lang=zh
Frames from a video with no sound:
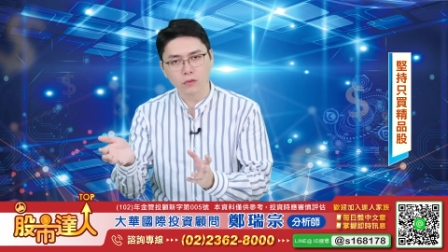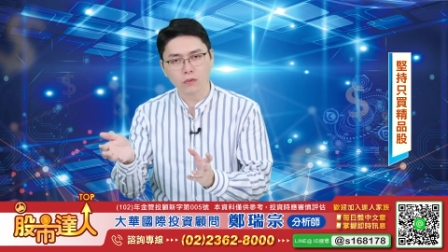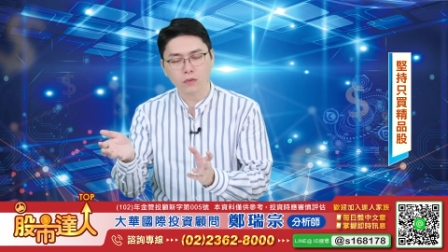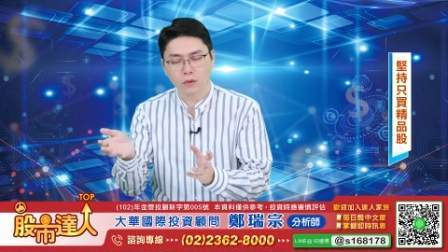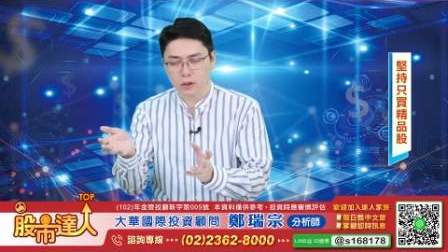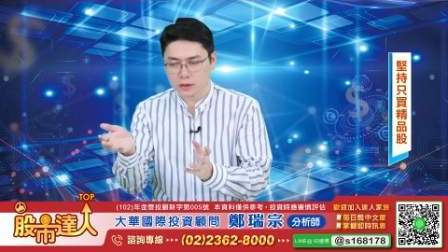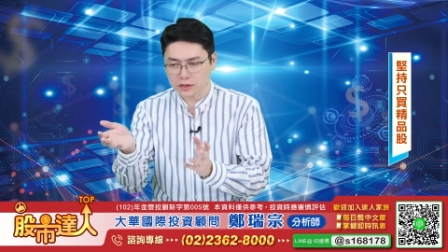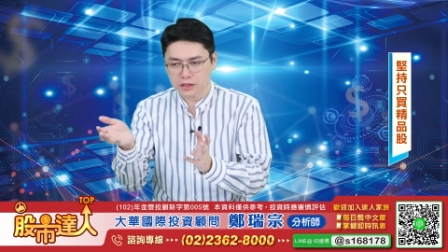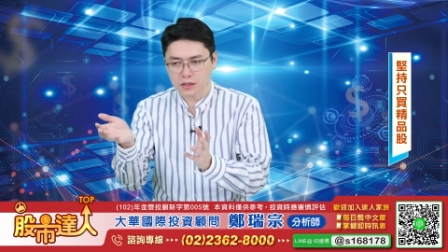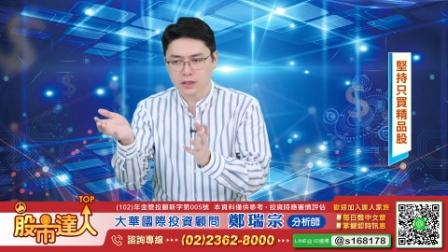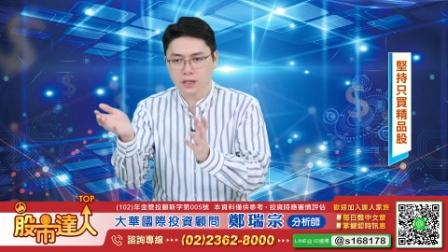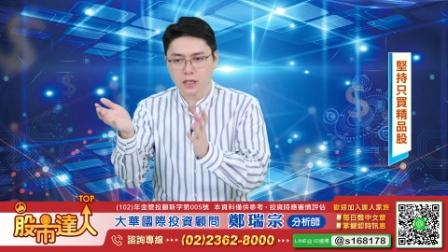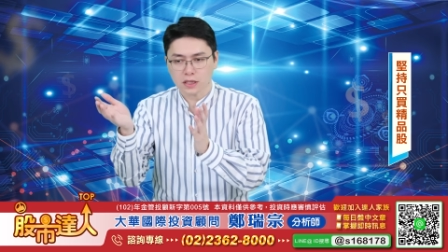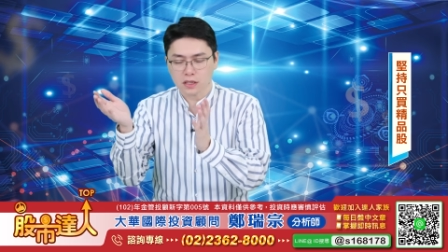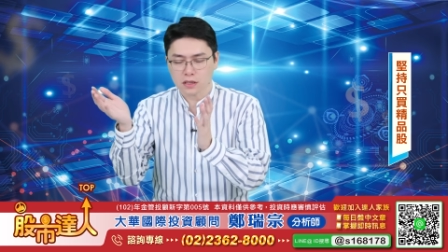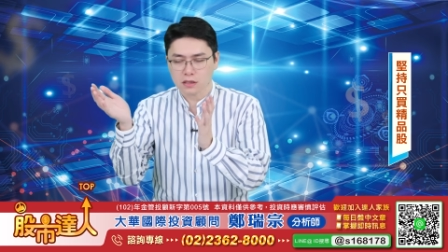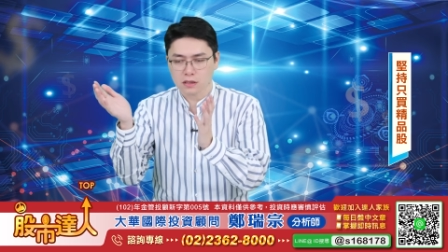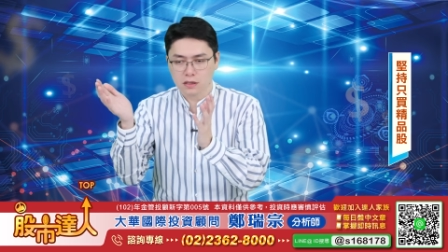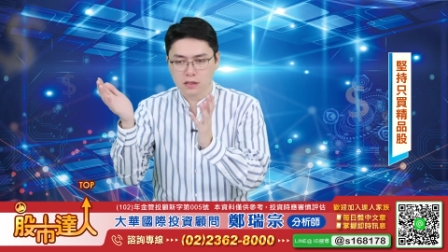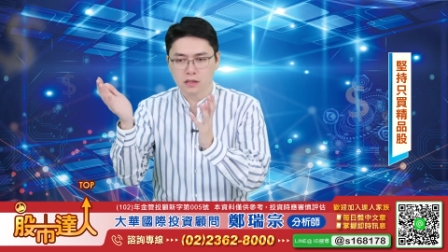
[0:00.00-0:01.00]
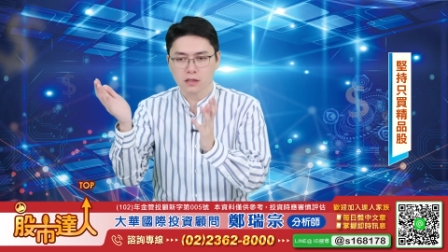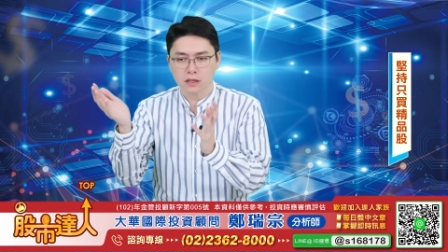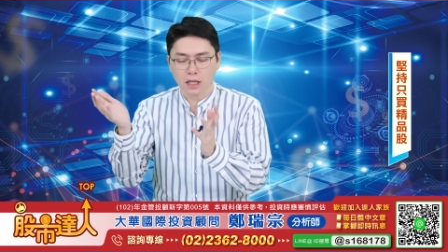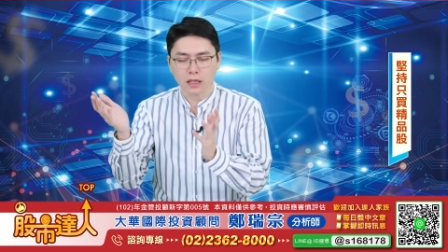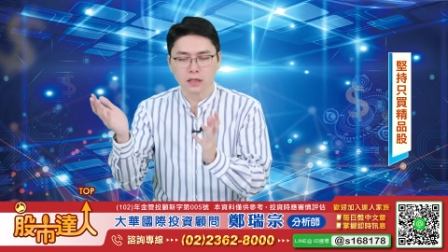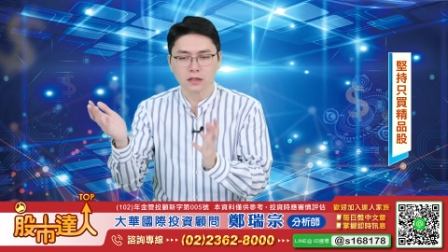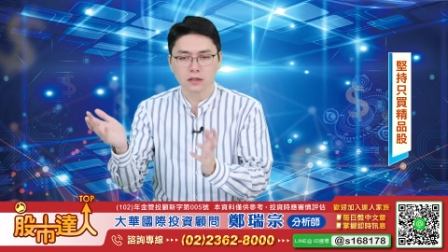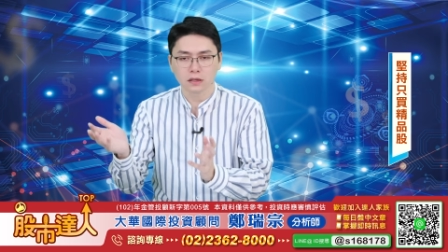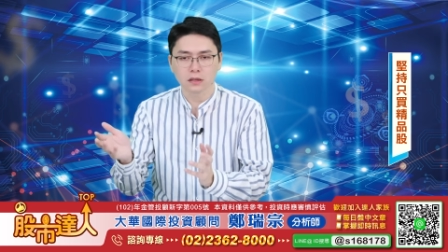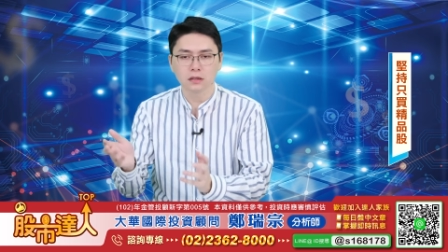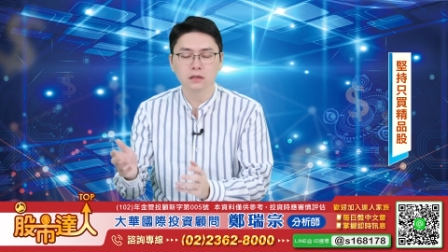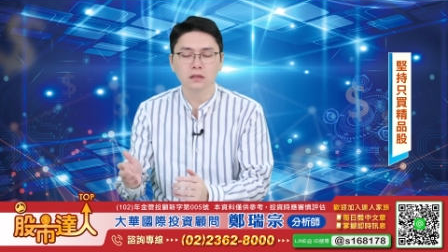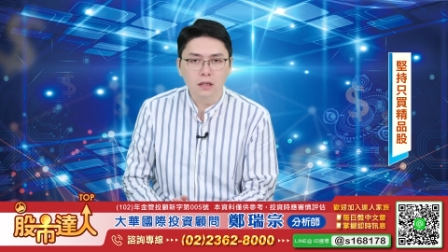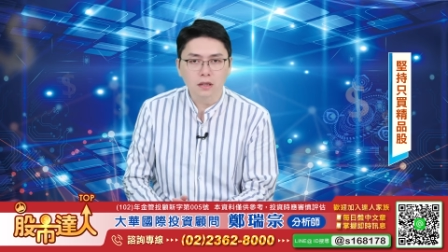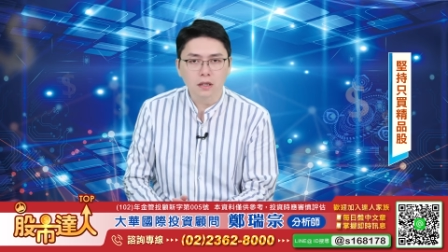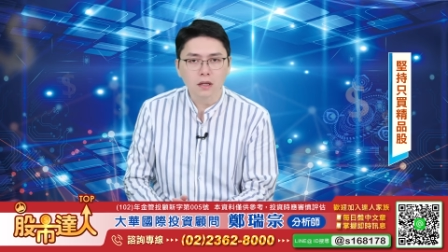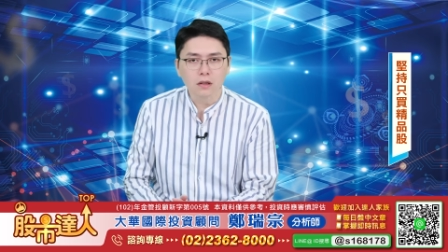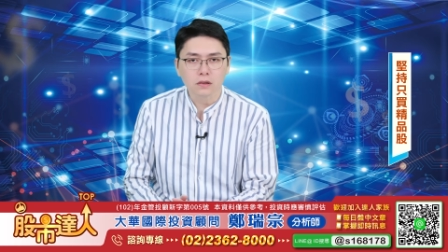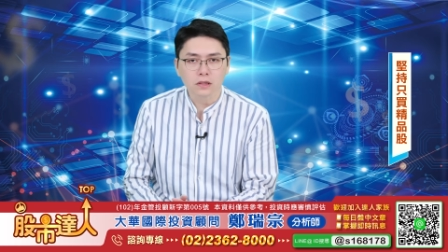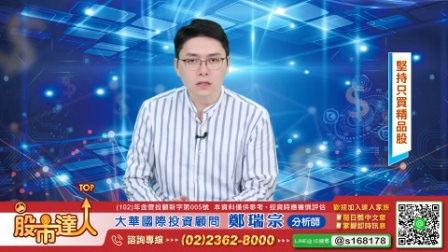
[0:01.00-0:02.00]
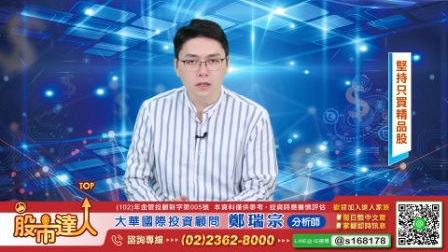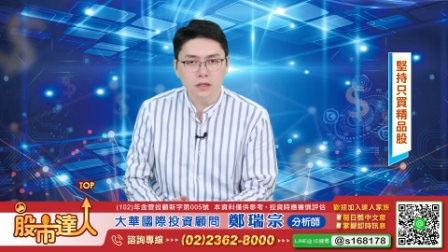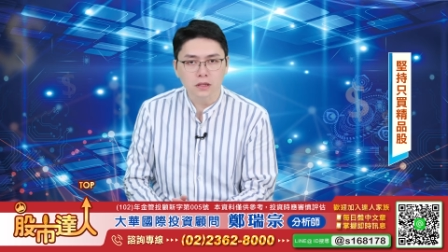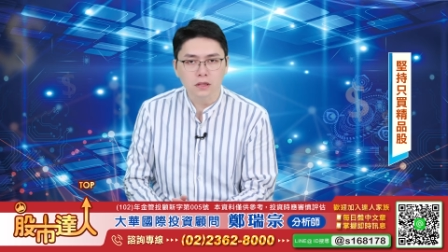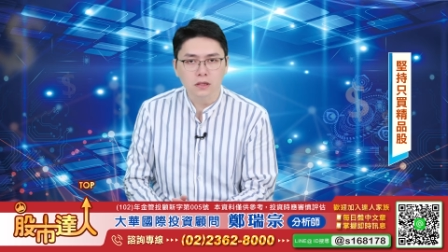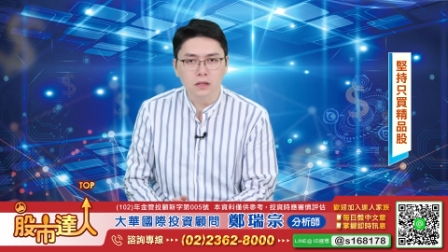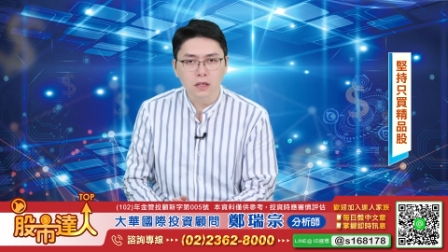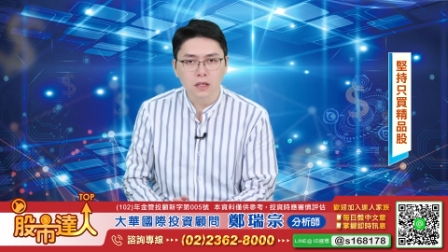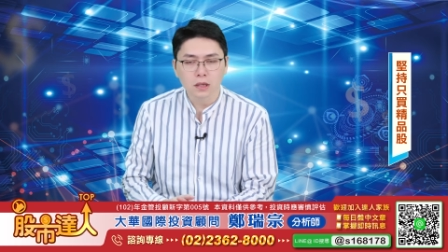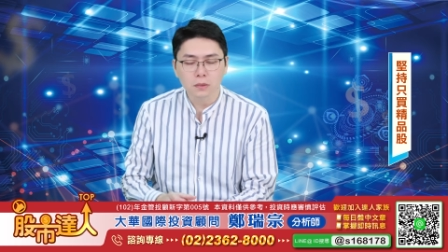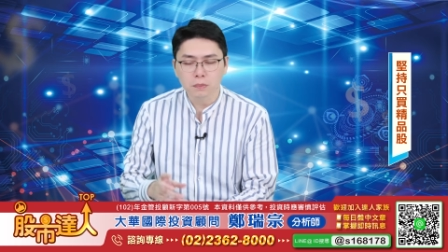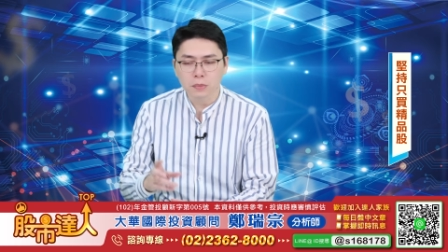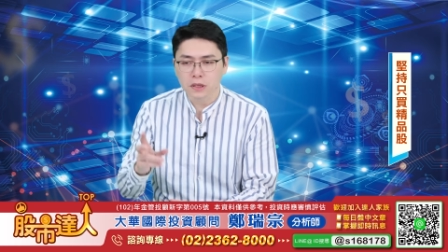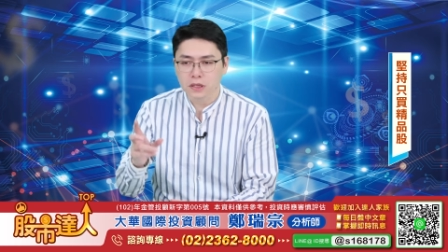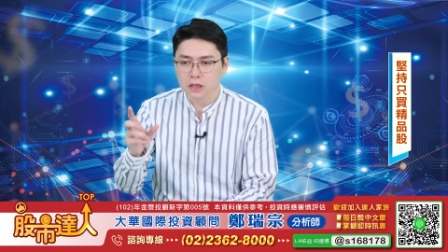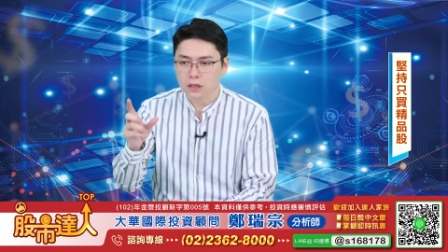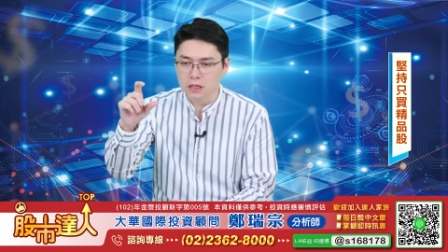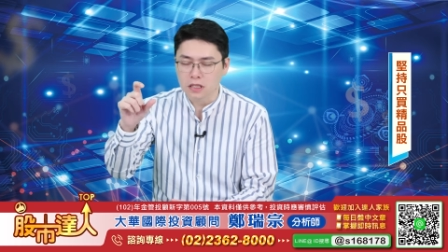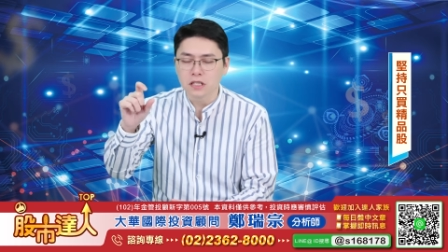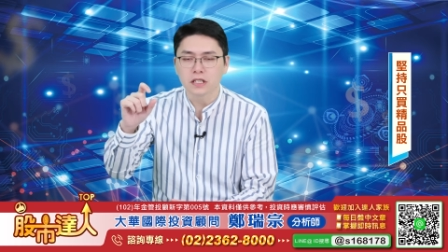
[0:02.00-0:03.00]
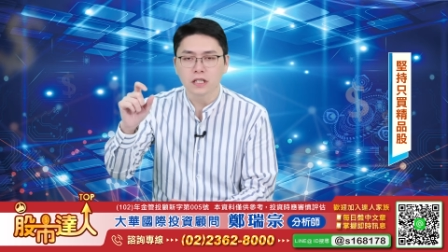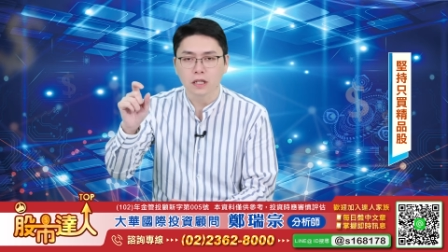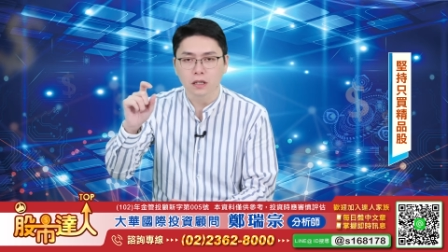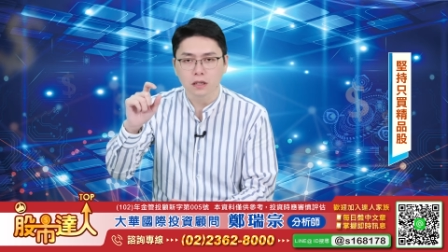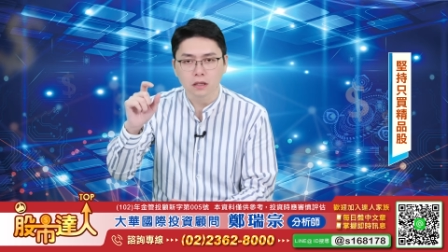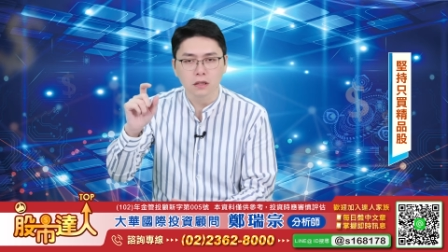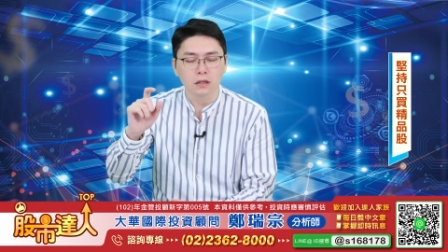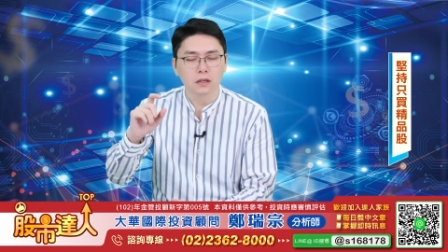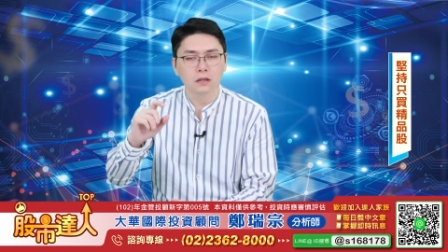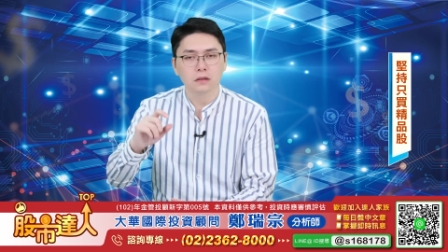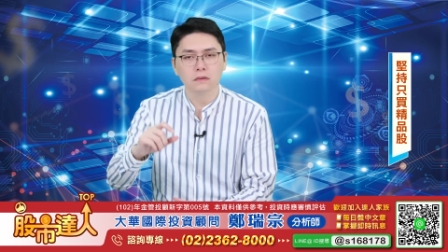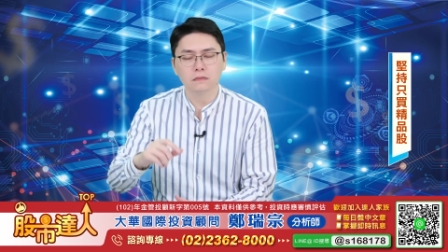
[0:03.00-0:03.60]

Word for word: 哇，现在竟然已经来到了接近一比零点二，